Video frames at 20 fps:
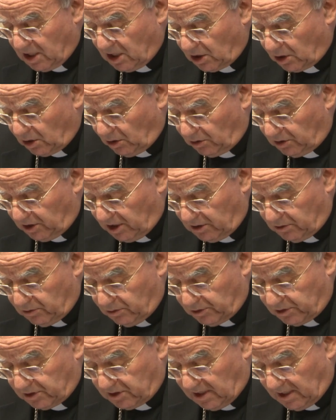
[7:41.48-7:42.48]
con la
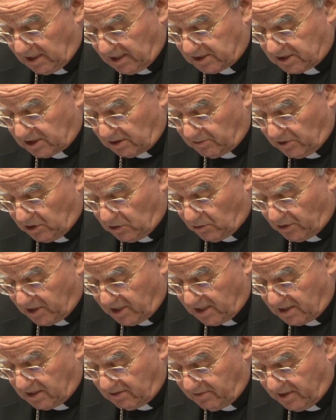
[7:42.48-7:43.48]
luz de la
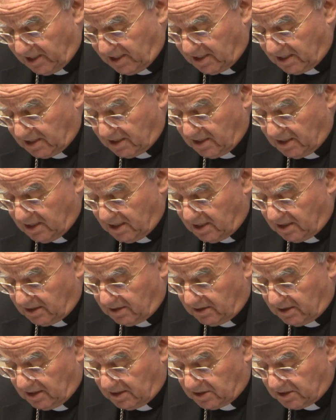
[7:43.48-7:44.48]
sabiduría divina,
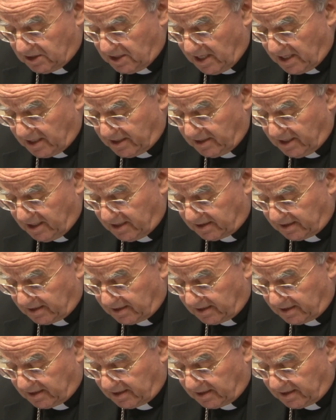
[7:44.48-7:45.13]
disciernan